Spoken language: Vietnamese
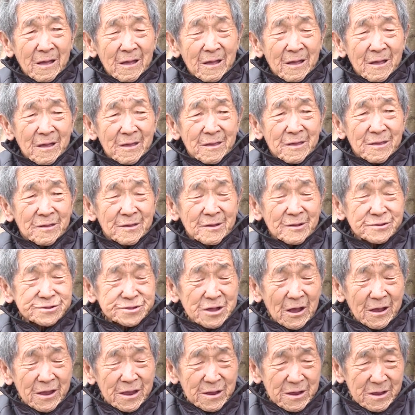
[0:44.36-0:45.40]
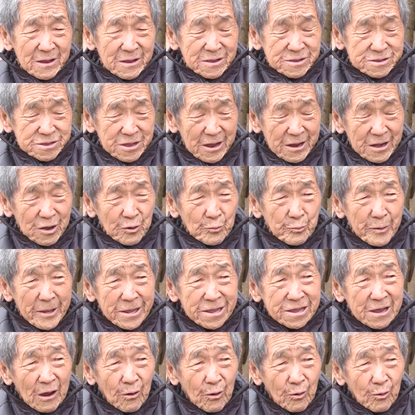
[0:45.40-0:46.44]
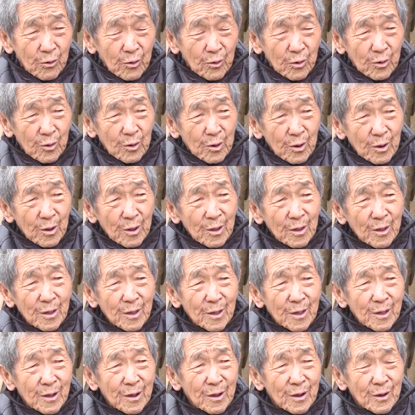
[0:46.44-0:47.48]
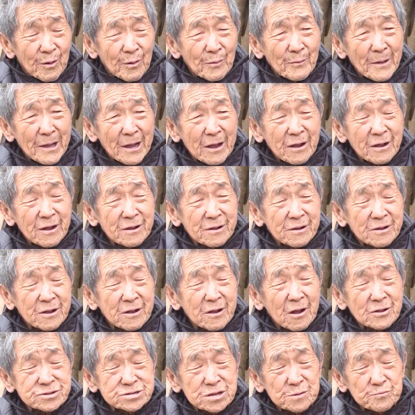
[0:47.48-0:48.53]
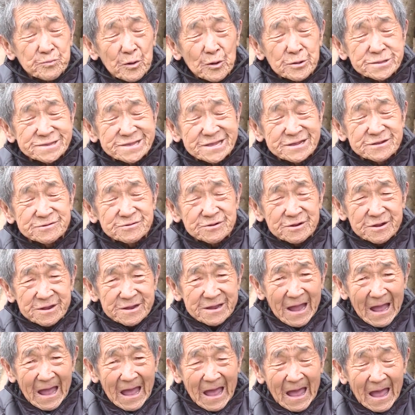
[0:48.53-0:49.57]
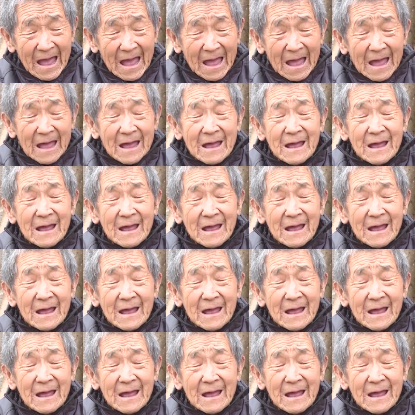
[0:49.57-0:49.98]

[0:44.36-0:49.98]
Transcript: à, già rồi, ví dụ như sĩ của mình đã yếu rồi, thì mình phải hướng dẫn là phải